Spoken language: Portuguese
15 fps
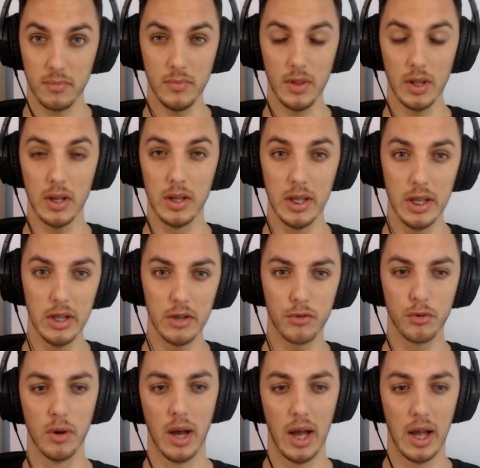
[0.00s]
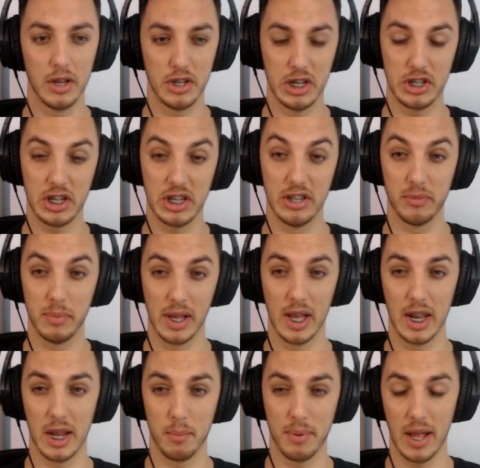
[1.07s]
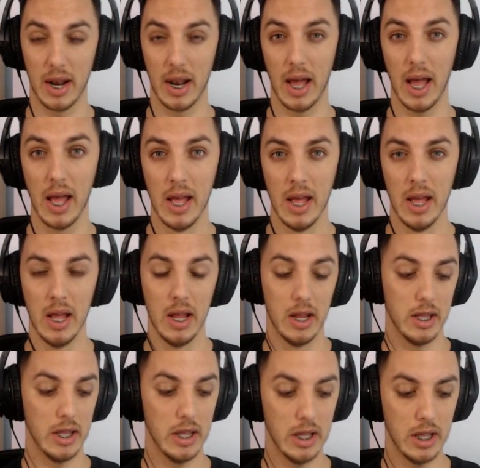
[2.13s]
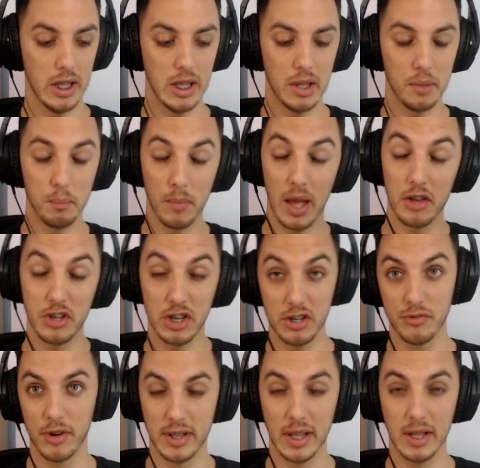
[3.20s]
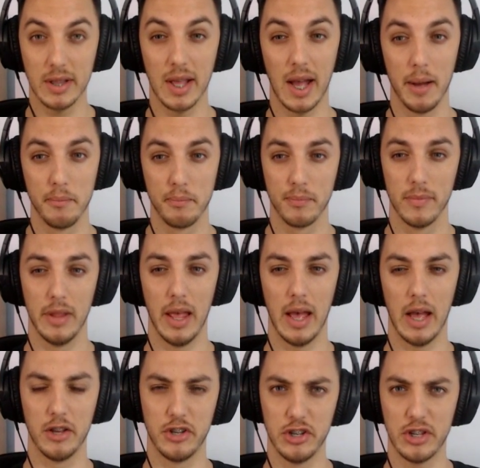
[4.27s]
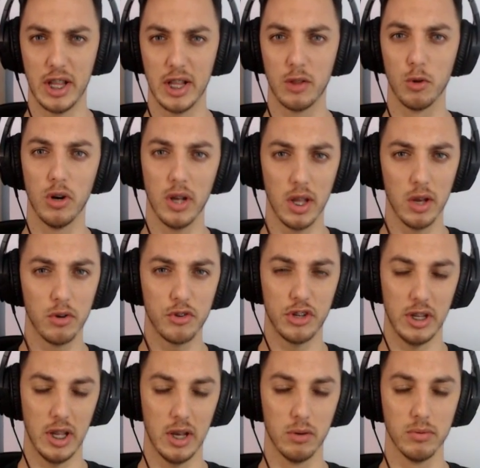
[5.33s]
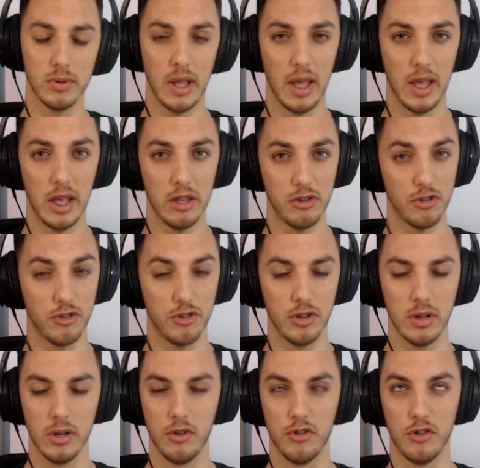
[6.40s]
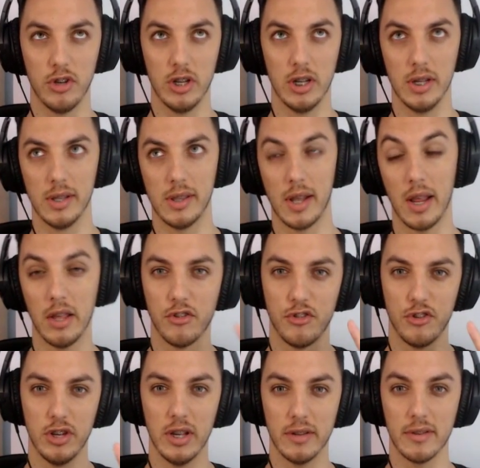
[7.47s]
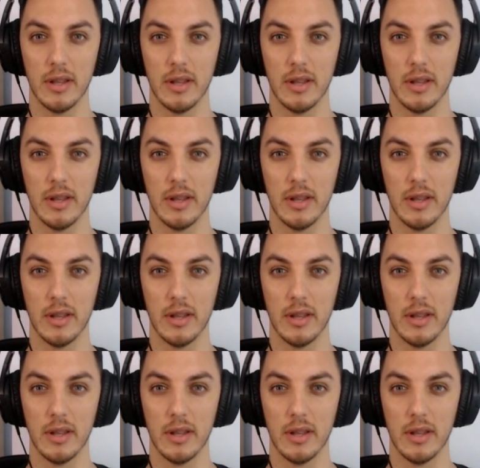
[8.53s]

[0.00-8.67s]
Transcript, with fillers: E isso a gente quis migrar para lá e a gente foi tentar, né? A gente tentou, eu tinha um teste de três dias